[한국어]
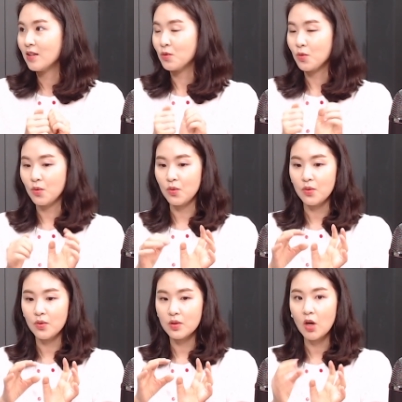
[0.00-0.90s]

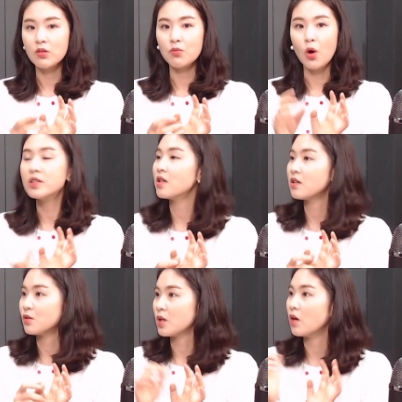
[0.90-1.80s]
또
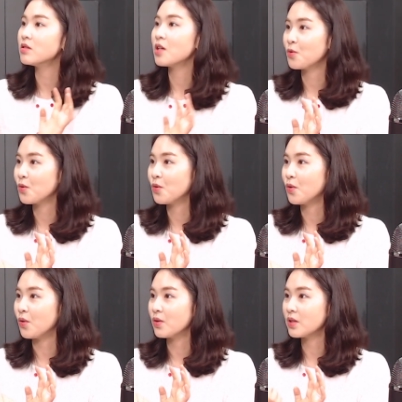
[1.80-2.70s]
월세를 좀
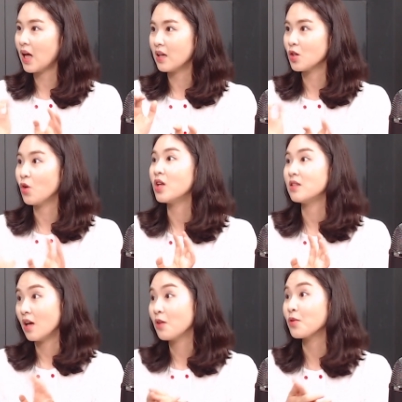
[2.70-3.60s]
전세로 다
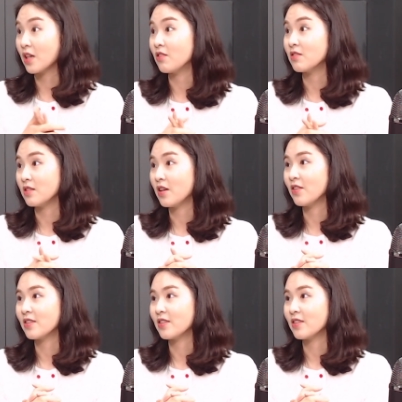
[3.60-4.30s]
전환을 하고 있거든요.